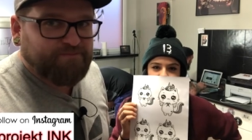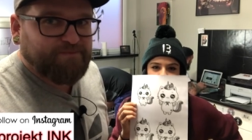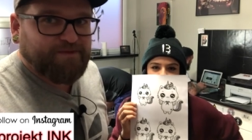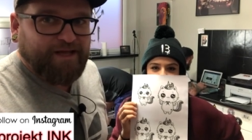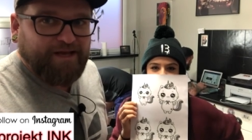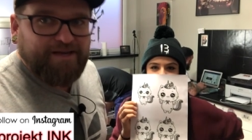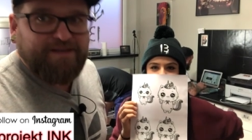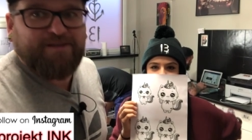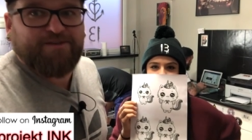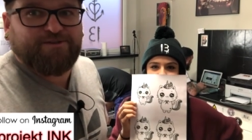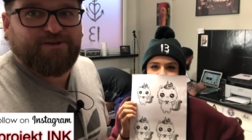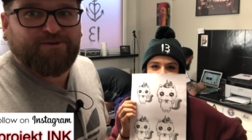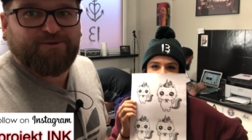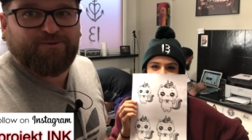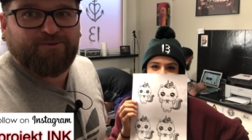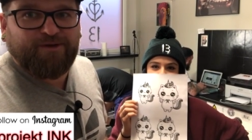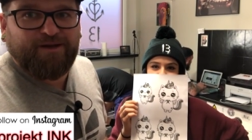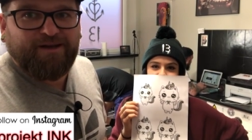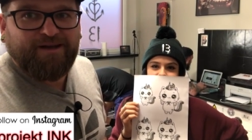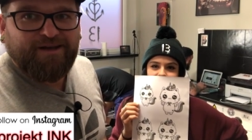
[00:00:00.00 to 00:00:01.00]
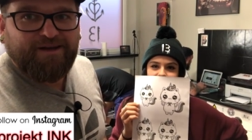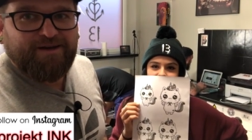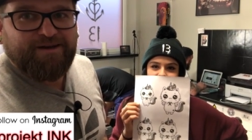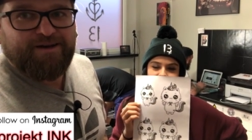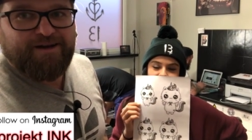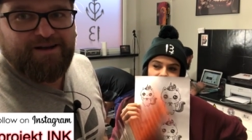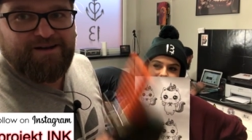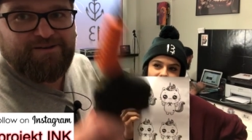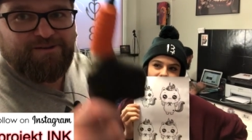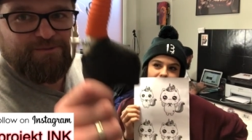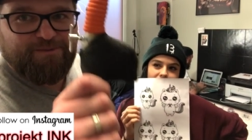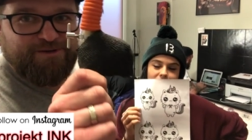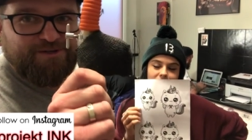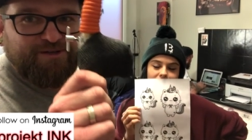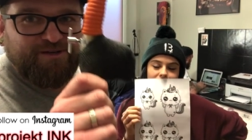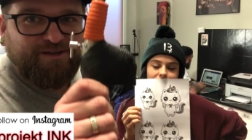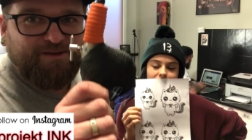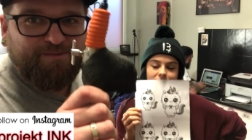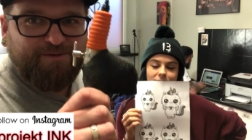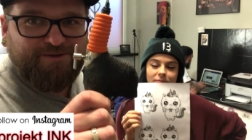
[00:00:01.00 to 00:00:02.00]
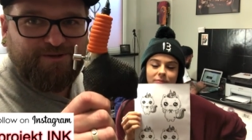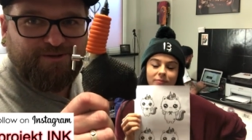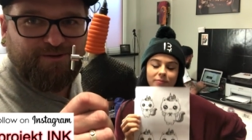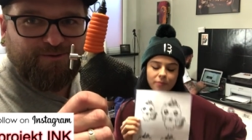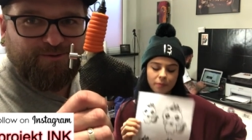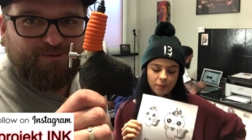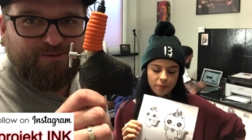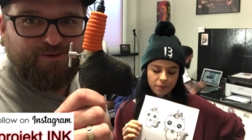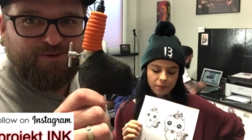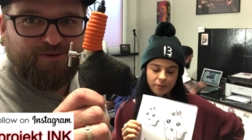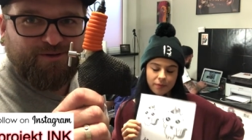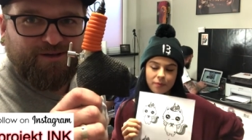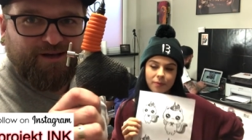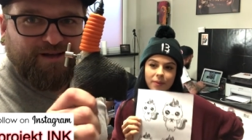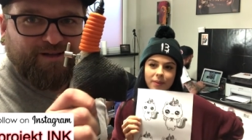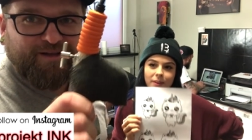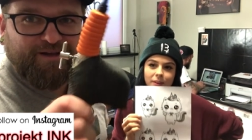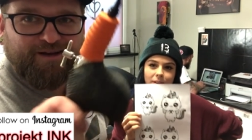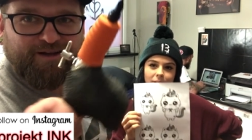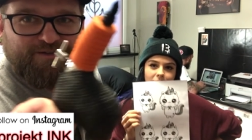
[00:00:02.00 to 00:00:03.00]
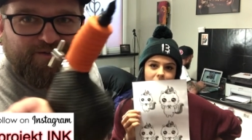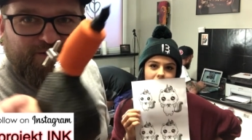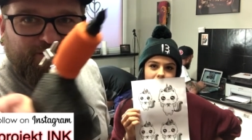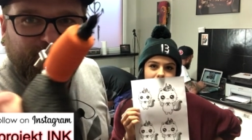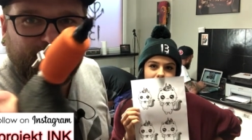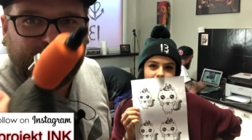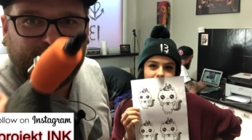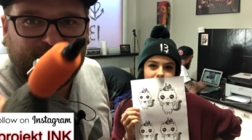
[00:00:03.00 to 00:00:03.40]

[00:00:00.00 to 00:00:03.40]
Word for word: Dalej nie żartuję, ale do maszynki będzie dołączone jak na razie